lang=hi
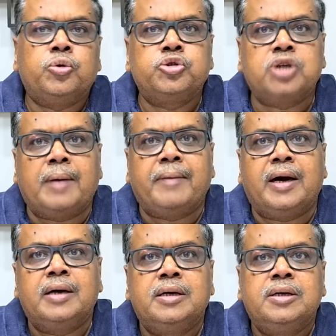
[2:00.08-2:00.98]

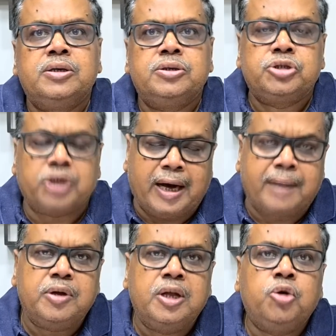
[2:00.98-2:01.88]
ओशामा
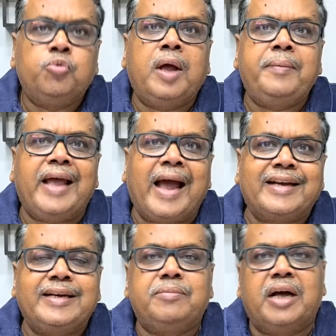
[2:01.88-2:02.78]
साहब वे भी
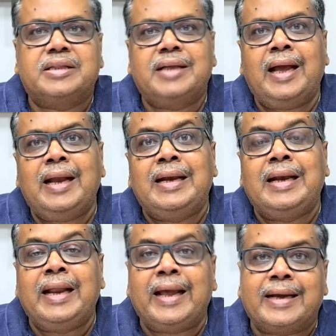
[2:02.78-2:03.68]
एक्टिव रहते हैं
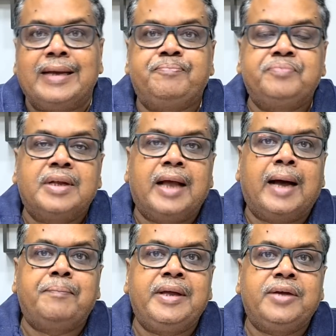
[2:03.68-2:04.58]
लेकिन
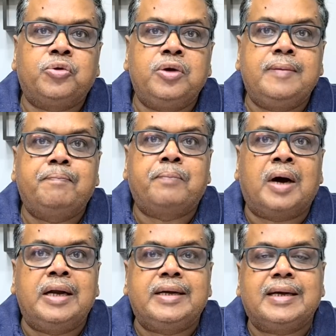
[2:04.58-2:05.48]
अभी कोई
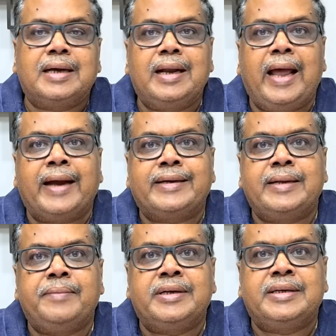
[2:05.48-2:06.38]
पॉलिटिकल
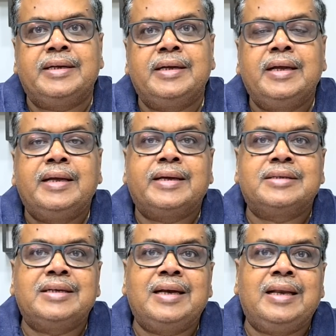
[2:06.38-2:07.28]
एक्टिविटी
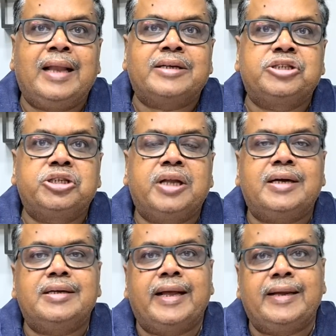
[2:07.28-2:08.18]
किसी लक्ष्य
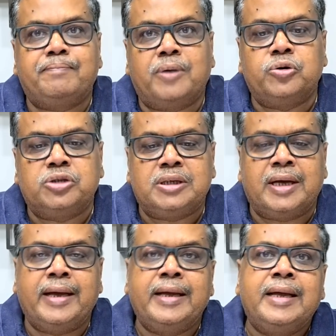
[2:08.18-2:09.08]
तक नहीं पहुंची
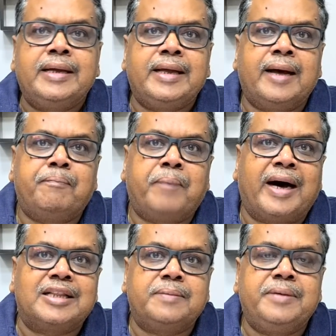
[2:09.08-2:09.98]
है यह
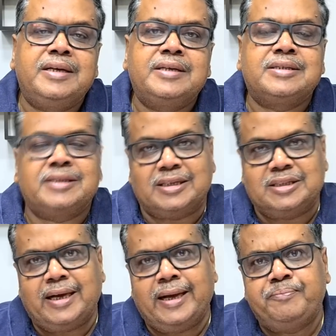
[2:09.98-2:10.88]
बात भी
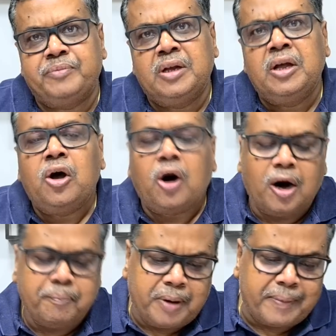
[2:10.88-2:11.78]
सच है
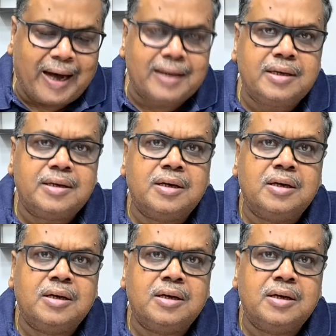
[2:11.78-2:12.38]
और विवाद